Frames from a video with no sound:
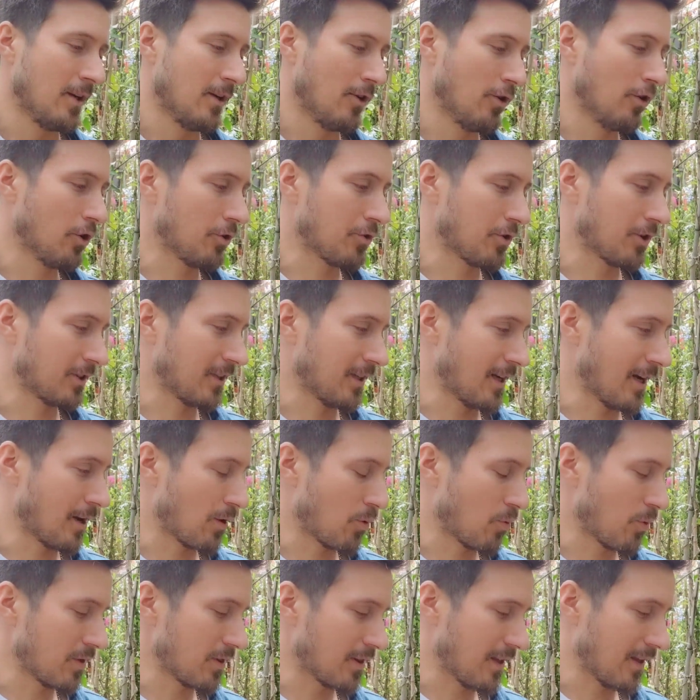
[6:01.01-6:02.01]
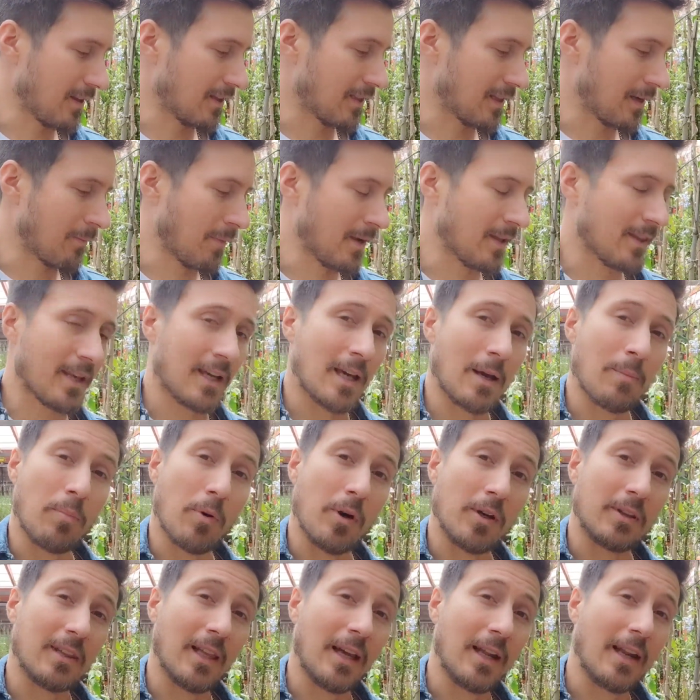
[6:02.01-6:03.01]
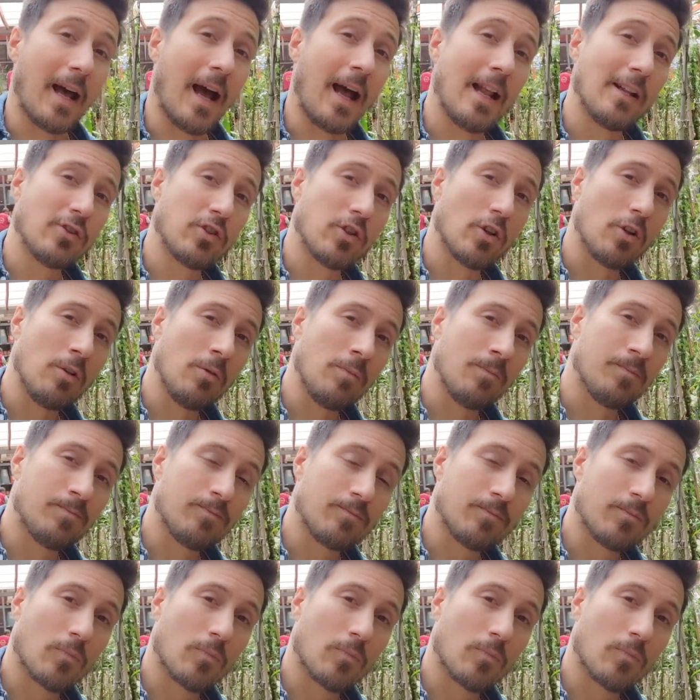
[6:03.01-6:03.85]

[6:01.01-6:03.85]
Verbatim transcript: Lo otro a tener en cuenta de esta planta es que puede estar al sol